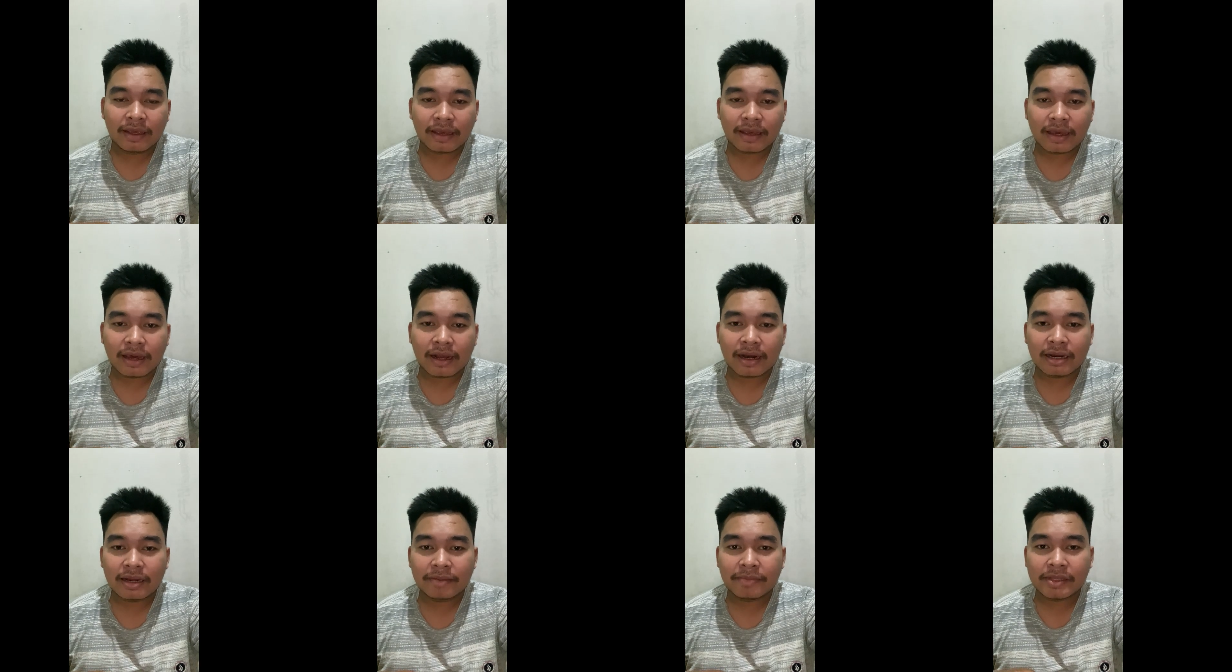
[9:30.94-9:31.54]

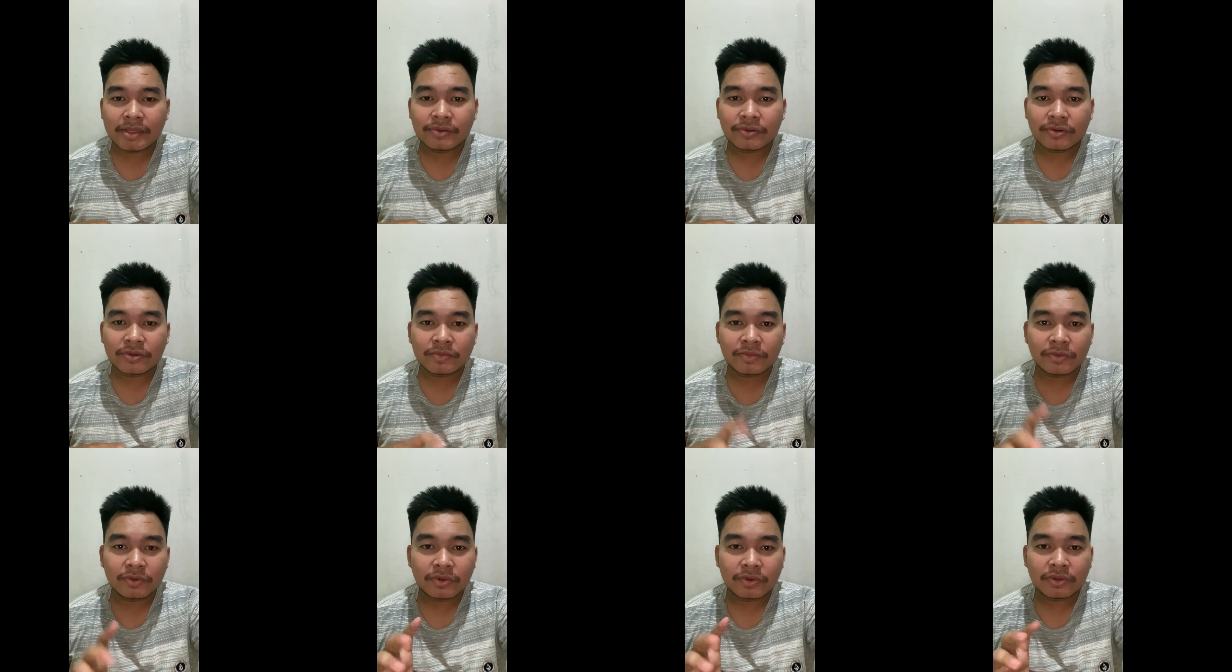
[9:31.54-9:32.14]
Karena menurut
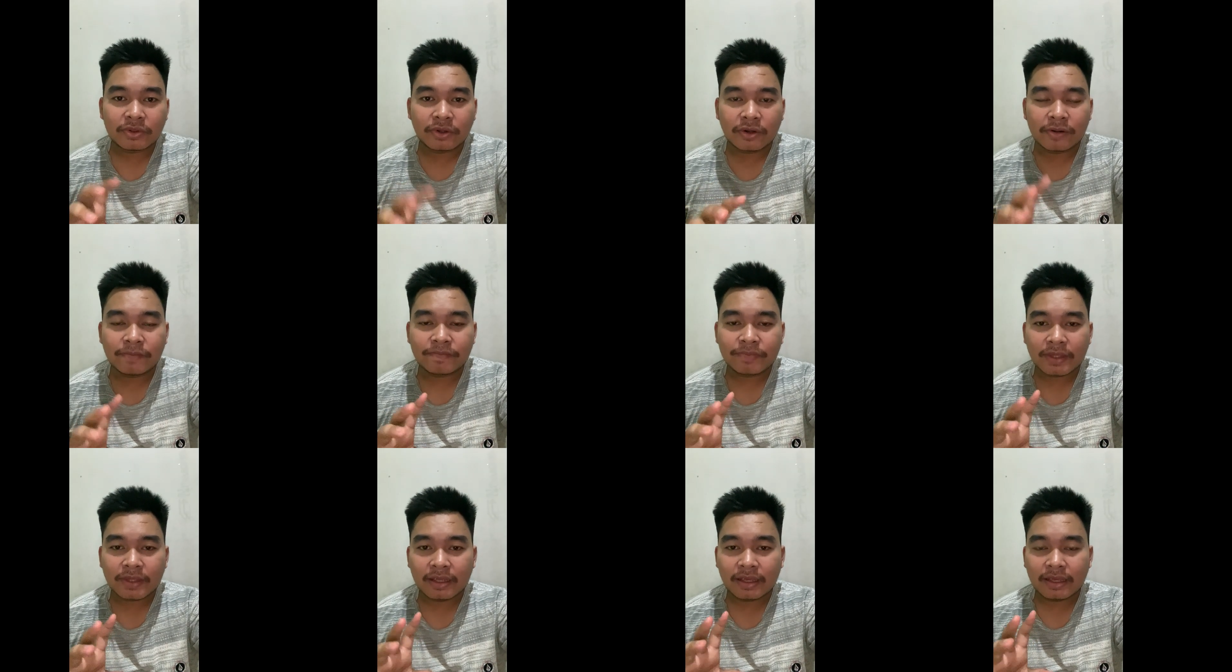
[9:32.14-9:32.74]
Buruto,
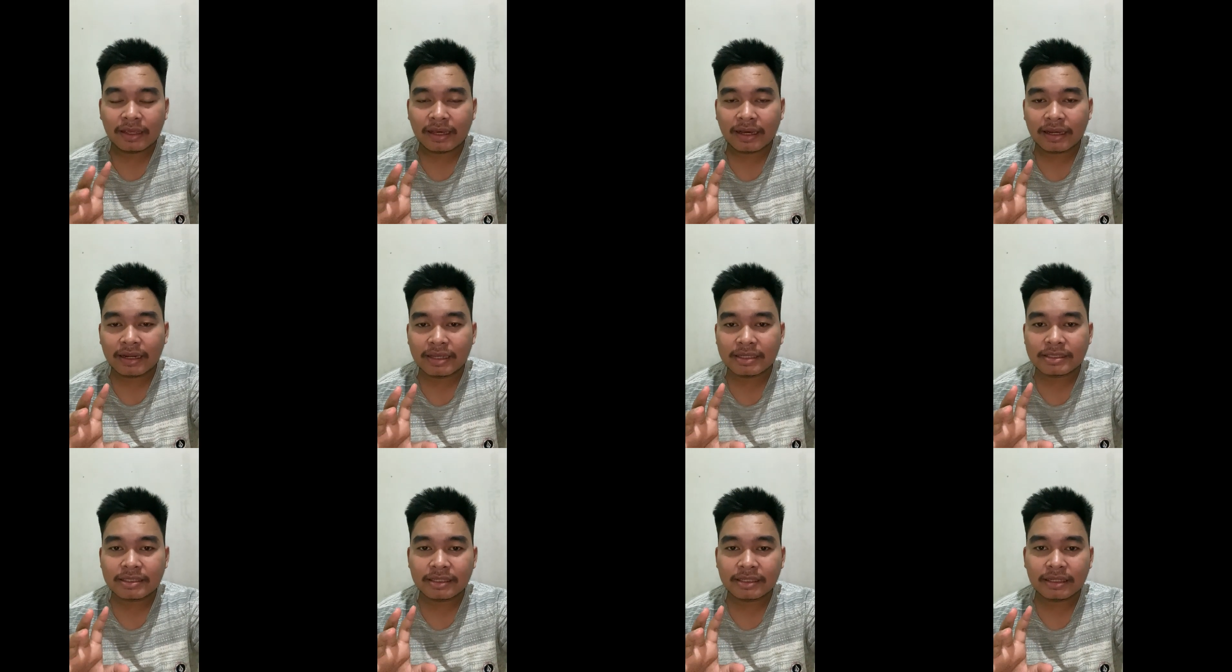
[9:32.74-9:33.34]

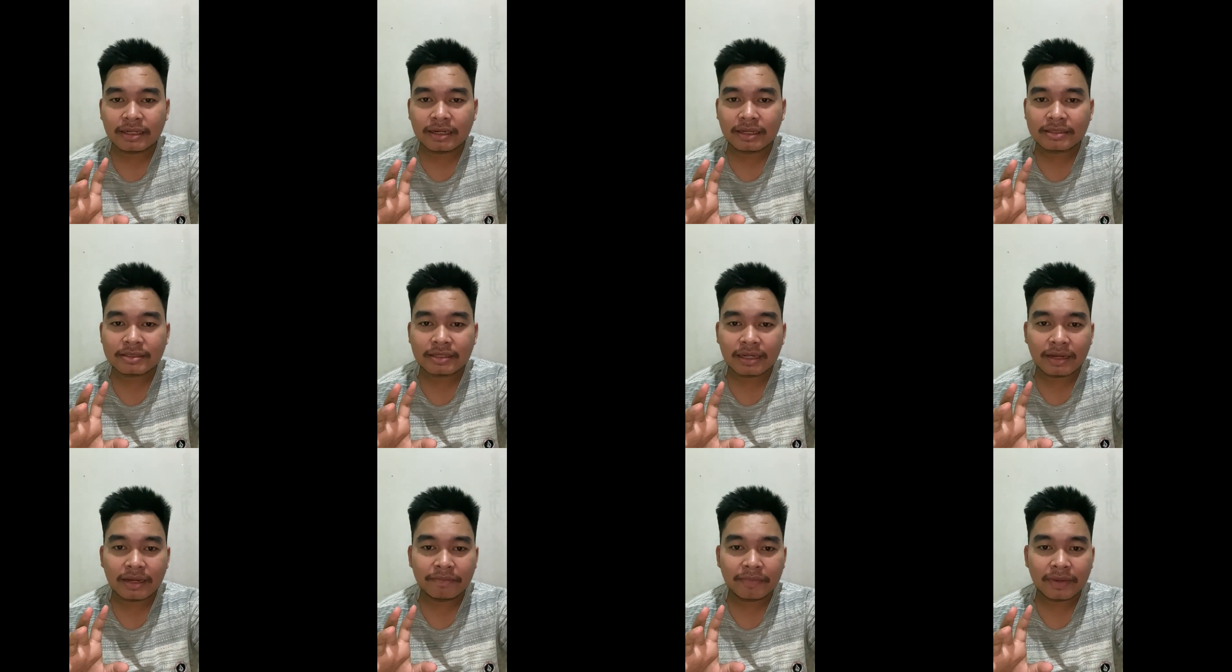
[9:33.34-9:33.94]
Ikada sendiri
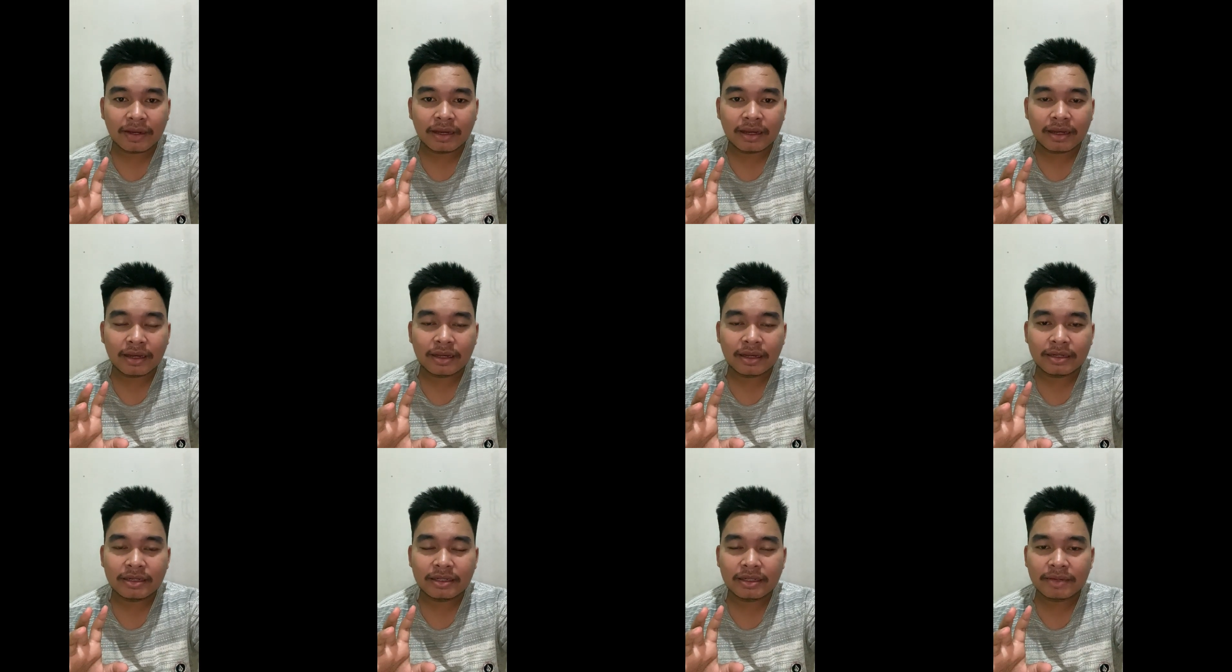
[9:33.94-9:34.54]
selama
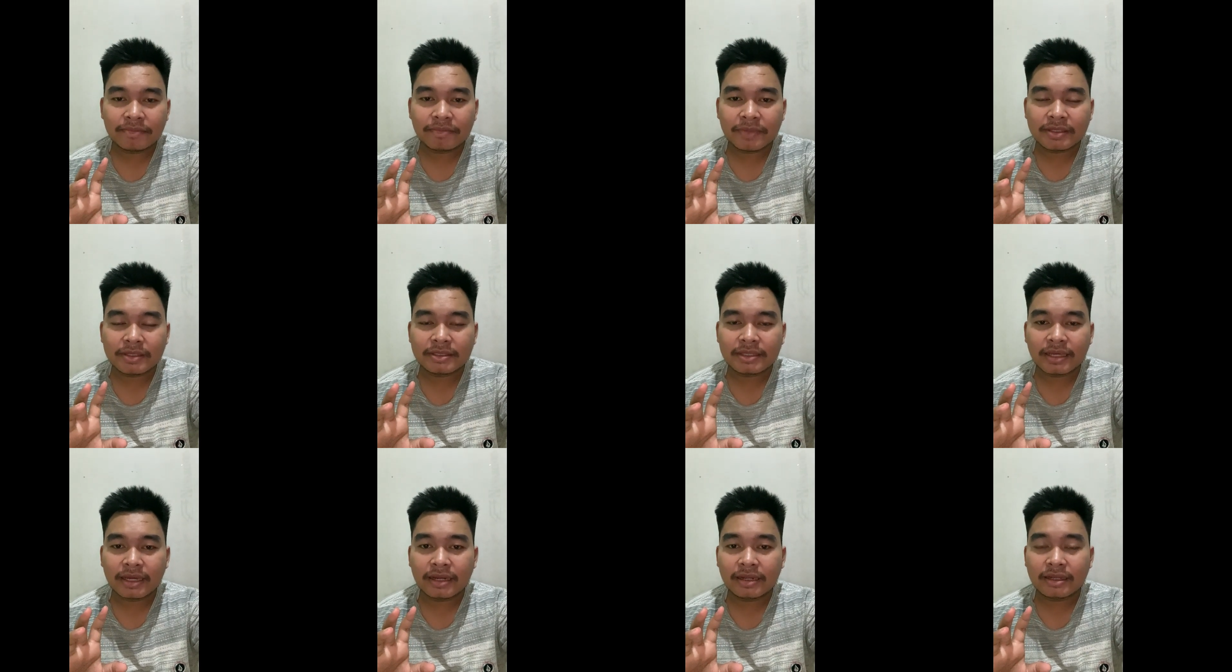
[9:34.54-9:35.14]
uh, dia
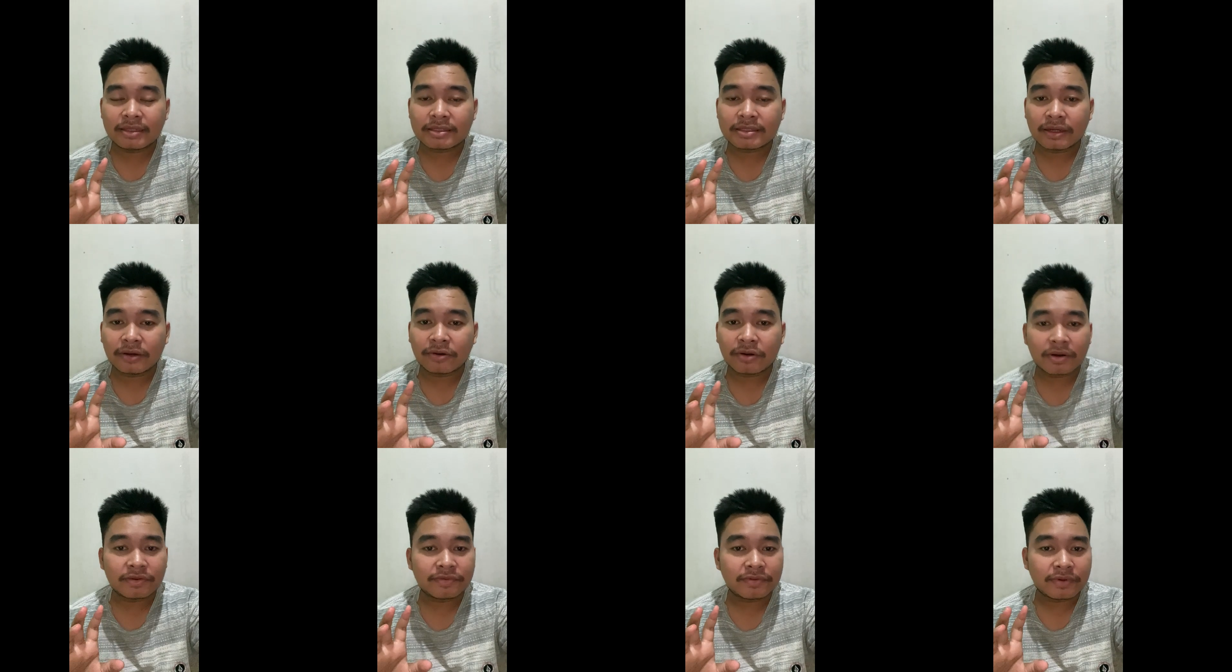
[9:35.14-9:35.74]
menjadi
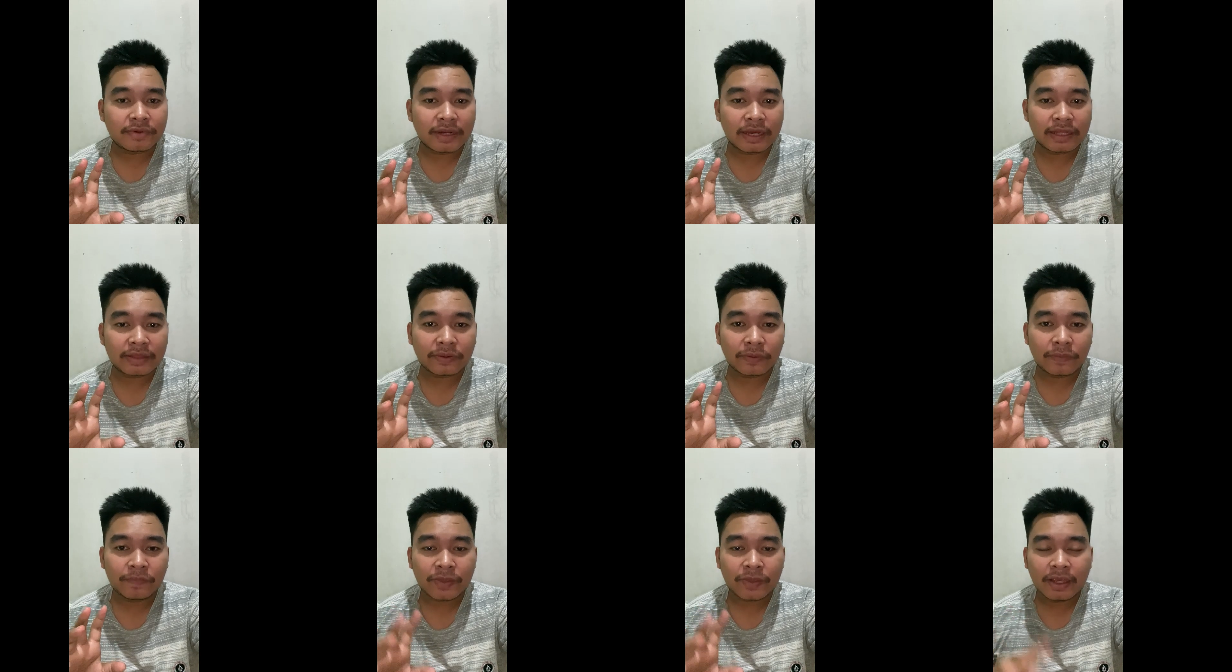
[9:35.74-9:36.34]
seorang
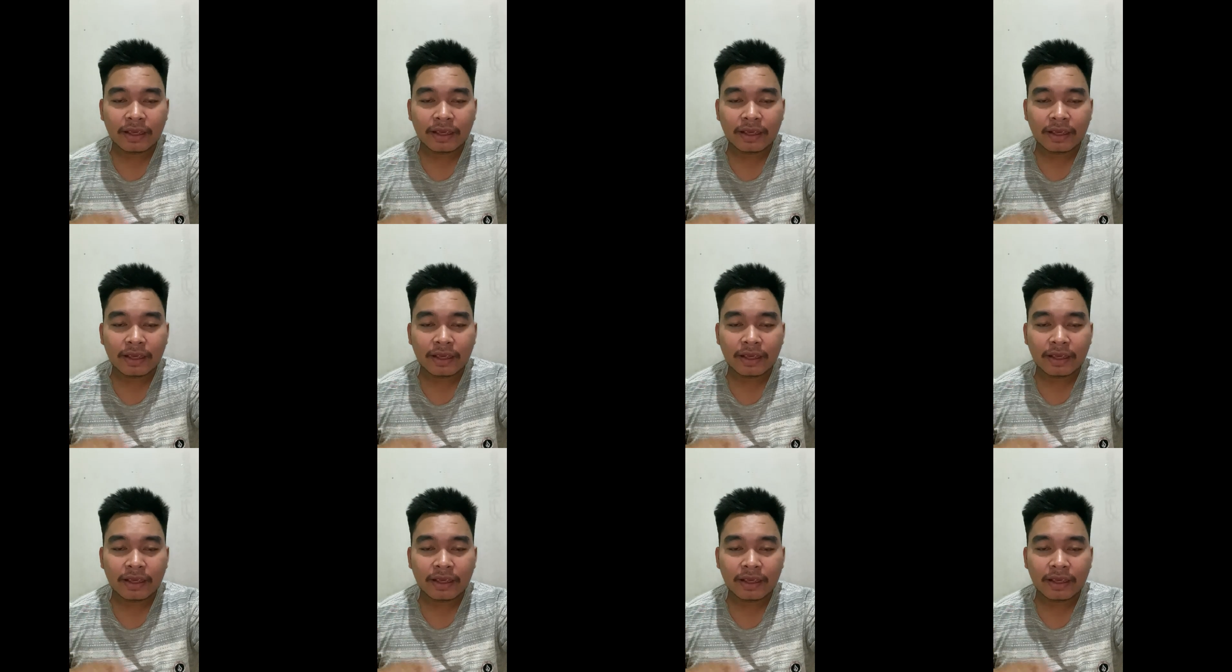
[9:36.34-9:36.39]
Funato